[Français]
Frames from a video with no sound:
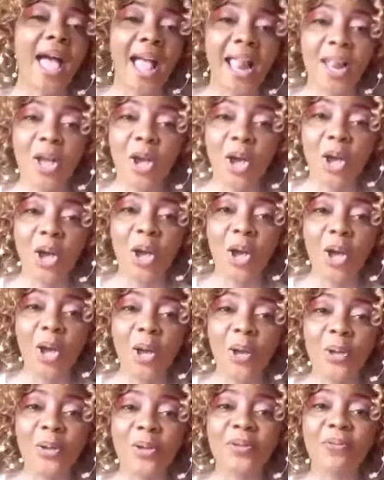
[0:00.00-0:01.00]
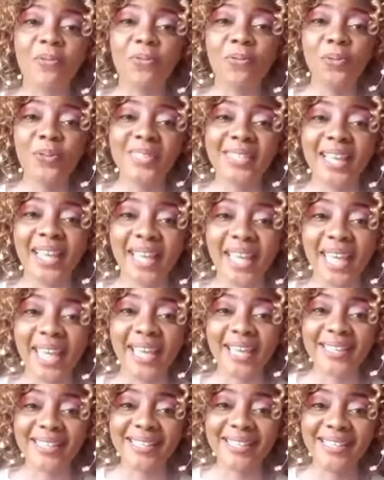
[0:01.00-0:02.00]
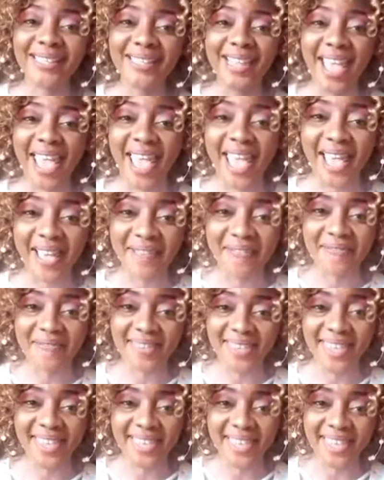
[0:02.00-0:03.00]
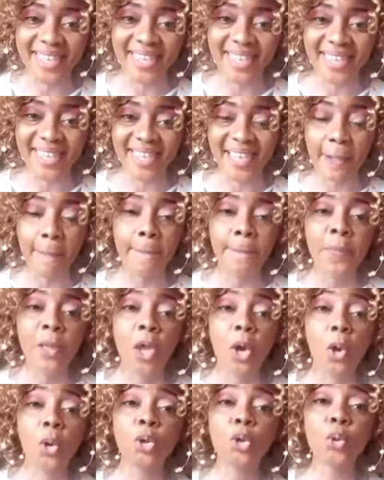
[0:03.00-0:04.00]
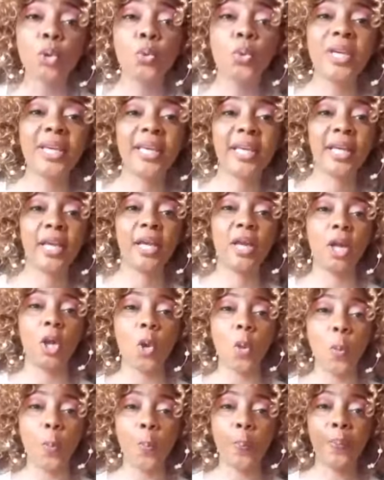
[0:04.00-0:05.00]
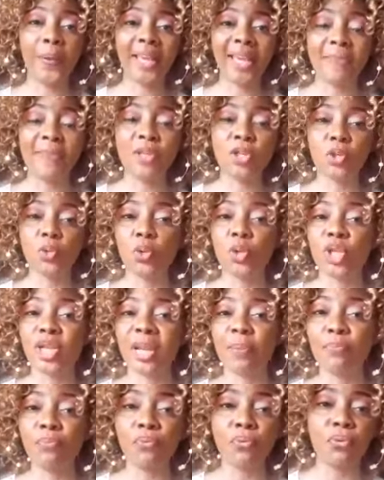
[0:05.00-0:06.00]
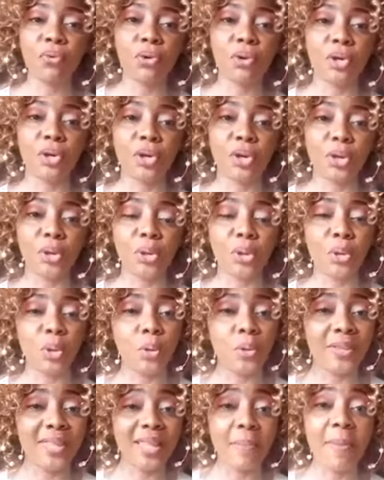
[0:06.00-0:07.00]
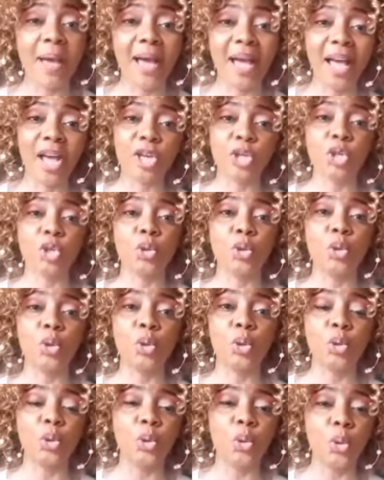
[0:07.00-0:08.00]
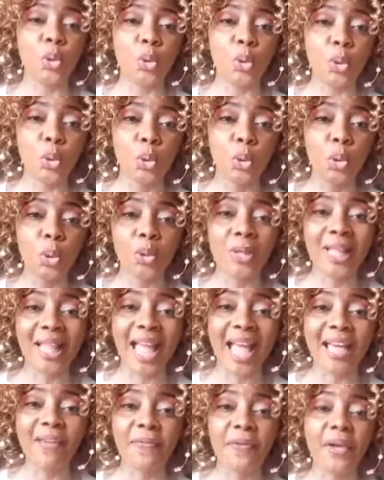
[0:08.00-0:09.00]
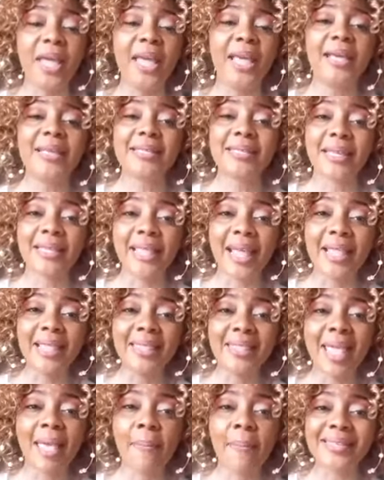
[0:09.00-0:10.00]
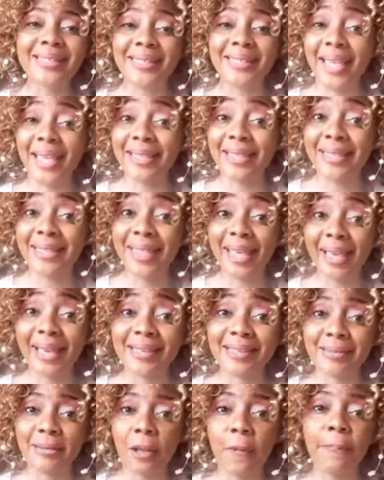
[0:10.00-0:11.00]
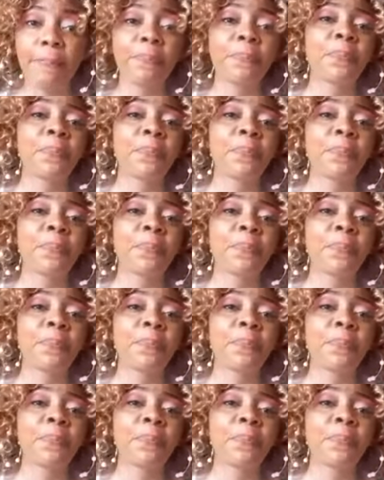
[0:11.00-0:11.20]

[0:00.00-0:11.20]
Alors, vous serez servis. Aujourd'hui, euh, le premier sujet pour euh, le démarrage euh, de notre live, c'est un thème assez intéressant.